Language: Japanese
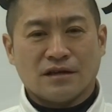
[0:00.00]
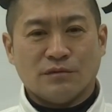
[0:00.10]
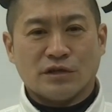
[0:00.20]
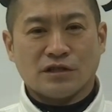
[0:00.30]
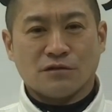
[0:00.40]

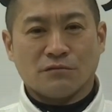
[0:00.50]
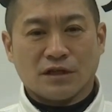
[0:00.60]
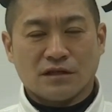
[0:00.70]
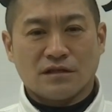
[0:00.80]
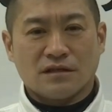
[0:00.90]
頑張りたいと思い
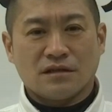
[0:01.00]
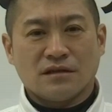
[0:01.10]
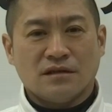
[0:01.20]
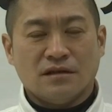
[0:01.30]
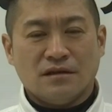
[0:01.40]
ます
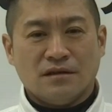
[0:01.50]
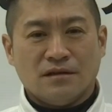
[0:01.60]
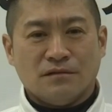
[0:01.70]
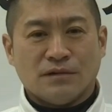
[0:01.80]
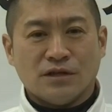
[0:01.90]

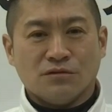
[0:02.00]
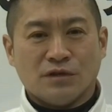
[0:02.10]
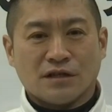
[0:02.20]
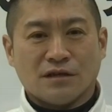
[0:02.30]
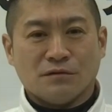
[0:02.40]
ファンの
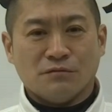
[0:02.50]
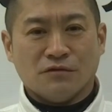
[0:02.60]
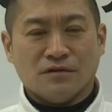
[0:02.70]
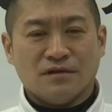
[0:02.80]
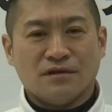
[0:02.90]
皆様
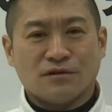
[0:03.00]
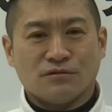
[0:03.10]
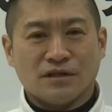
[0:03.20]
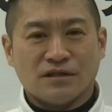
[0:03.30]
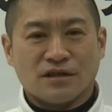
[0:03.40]
も
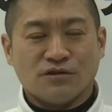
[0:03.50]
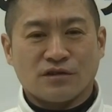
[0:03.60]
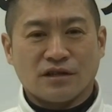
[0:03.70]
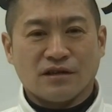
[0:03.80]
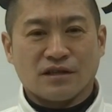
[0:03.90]
コロナには気を
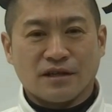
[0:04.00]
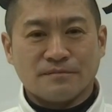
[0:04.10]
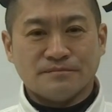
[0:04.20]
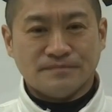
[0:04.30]
つけてください